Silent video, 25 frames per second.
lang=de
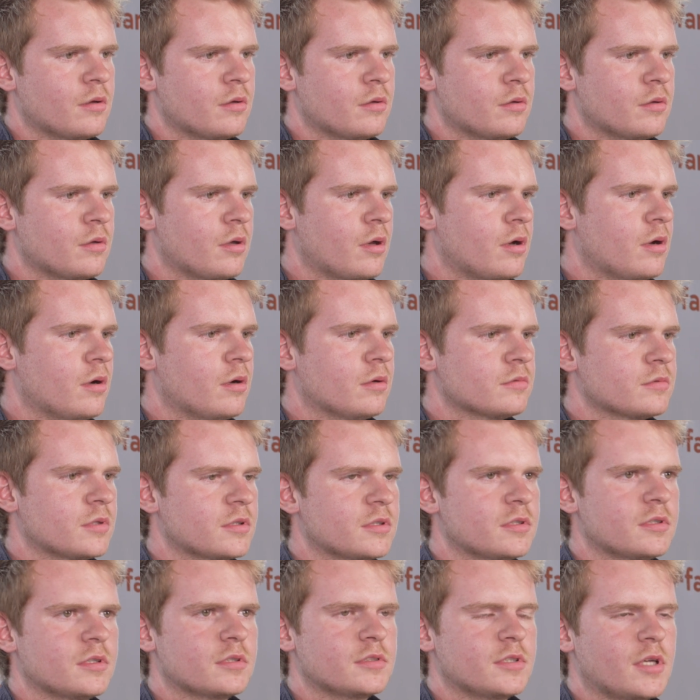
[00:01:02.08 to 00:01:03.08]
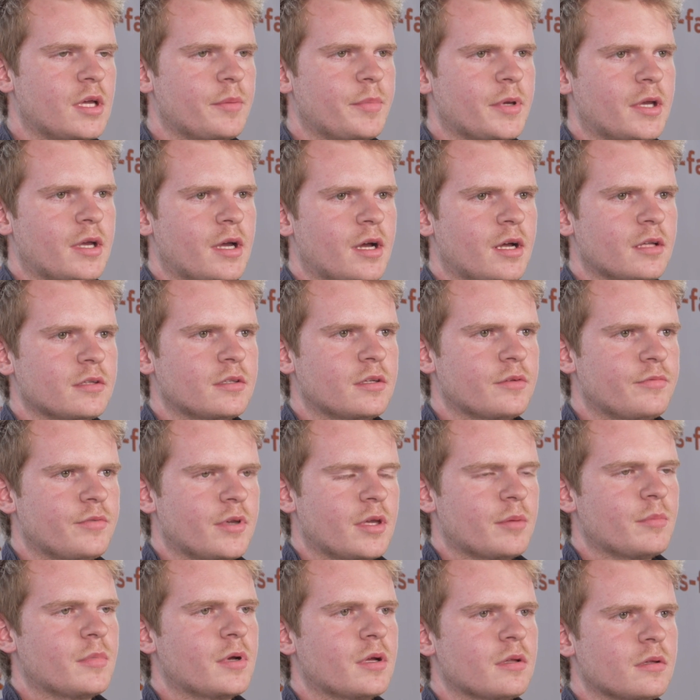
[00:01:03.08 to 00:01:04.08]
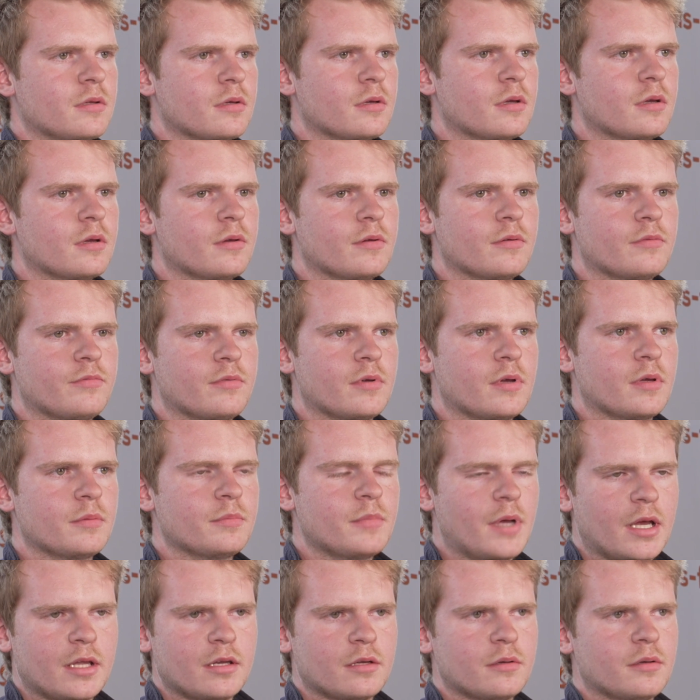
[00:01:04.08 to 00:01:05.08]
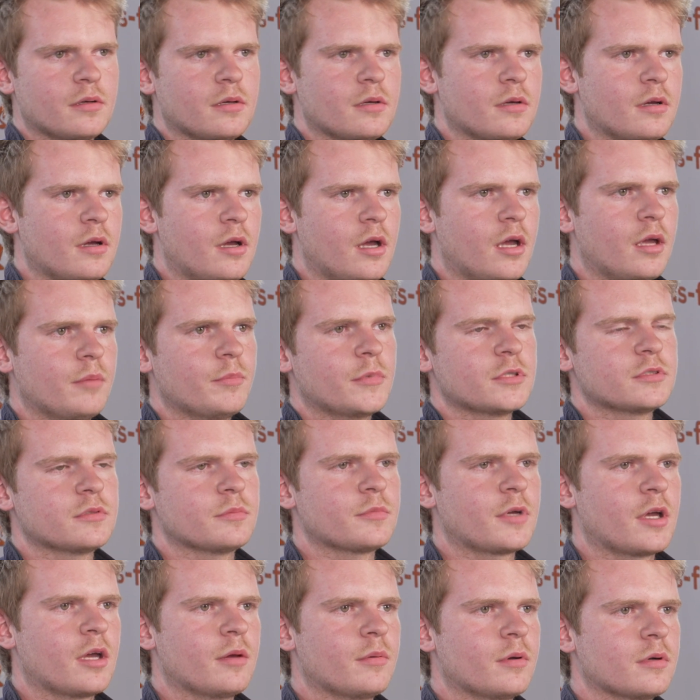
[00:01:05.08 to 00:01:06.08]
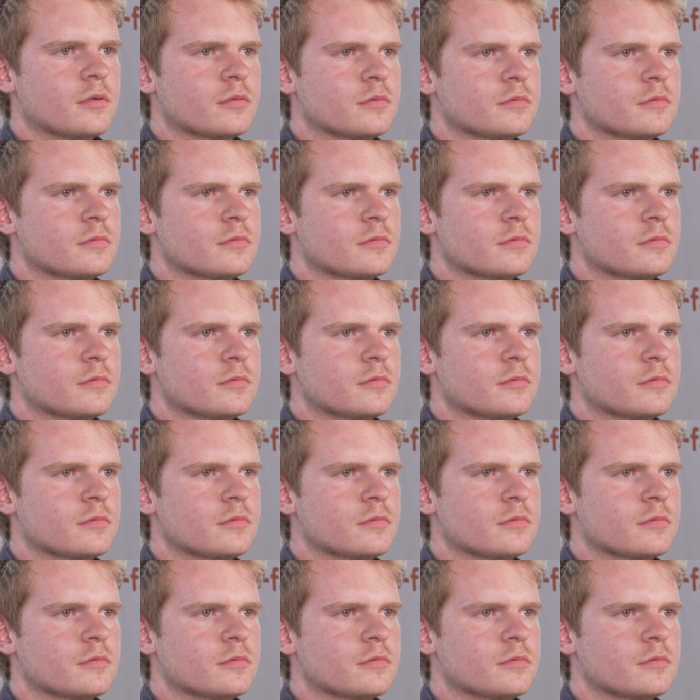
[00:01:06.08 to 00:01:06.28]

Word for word: Ja, und das ist eine sehr bekannte Firma in meiner Heimatumgebung.